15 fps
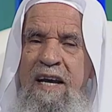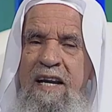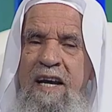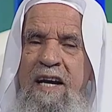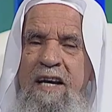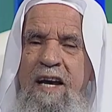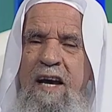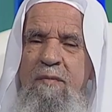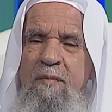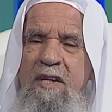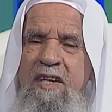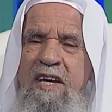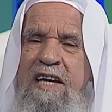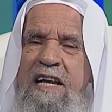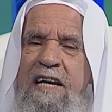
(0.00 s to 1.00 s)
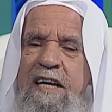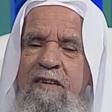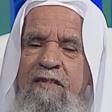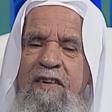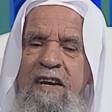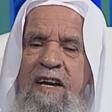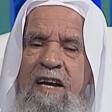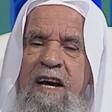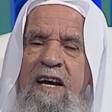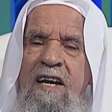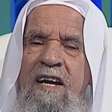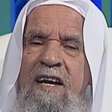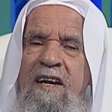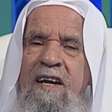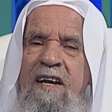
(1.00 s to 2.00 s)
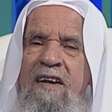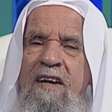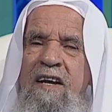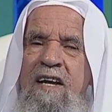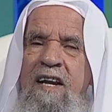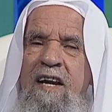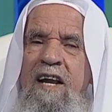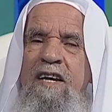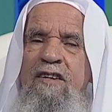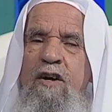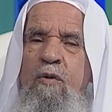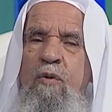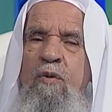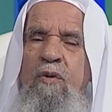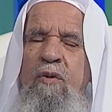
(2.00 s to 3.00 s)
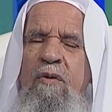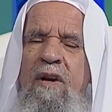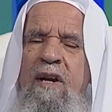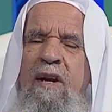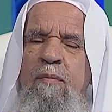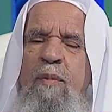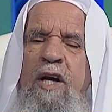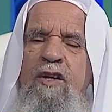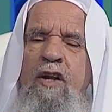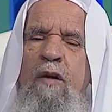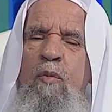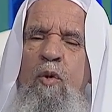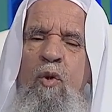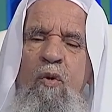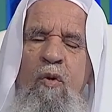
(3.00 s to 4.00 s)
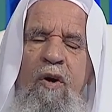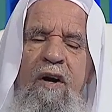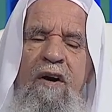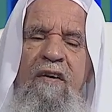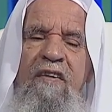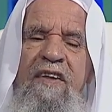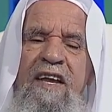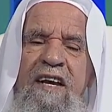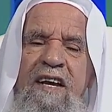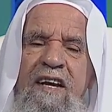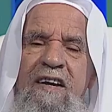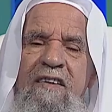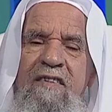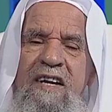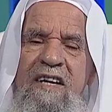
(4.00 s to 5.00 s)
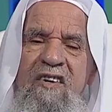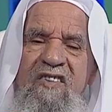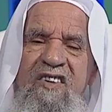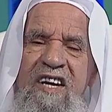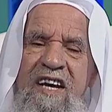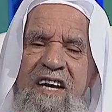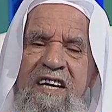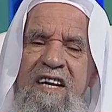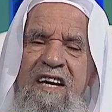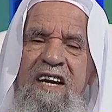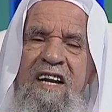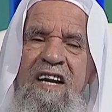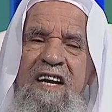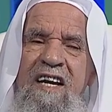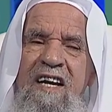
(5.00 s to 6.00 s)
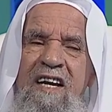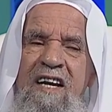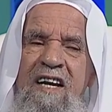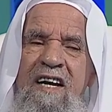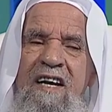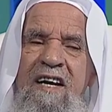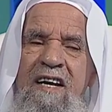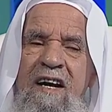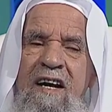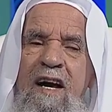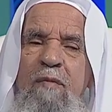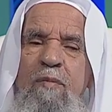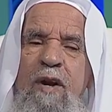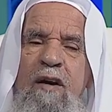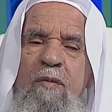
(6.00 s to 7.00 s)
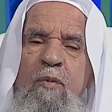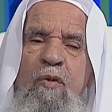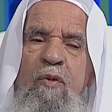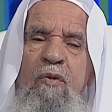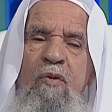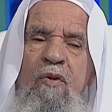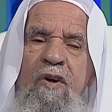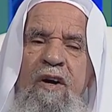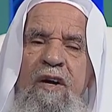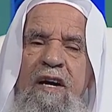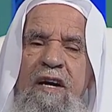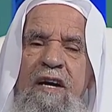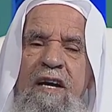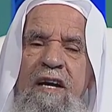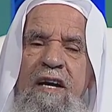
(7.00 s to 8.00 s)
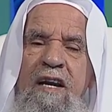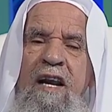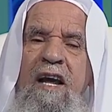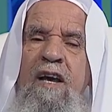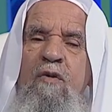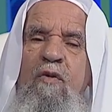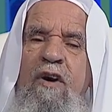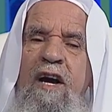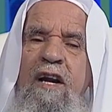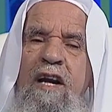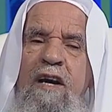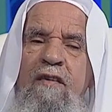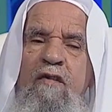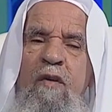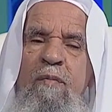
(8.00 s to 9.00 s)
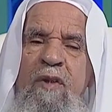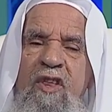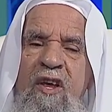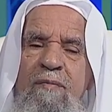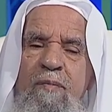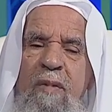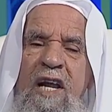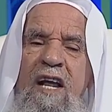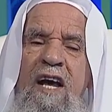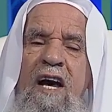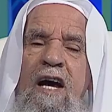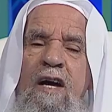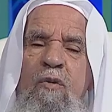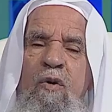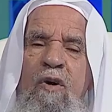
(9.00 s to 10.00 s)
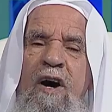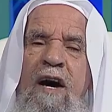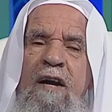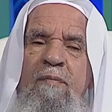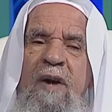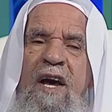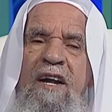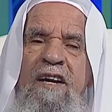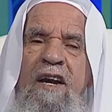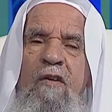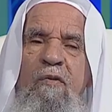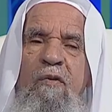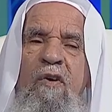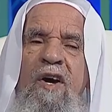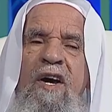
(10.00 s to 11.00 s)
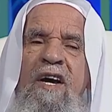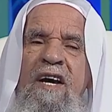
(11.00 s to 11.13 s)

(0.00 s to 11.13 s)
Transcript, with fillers: الأحكام التكليفية لا تكون إلا بعد البلوغ الإنسان قبل البلوغ لا يكلف ومن ثم لا يقال بأنه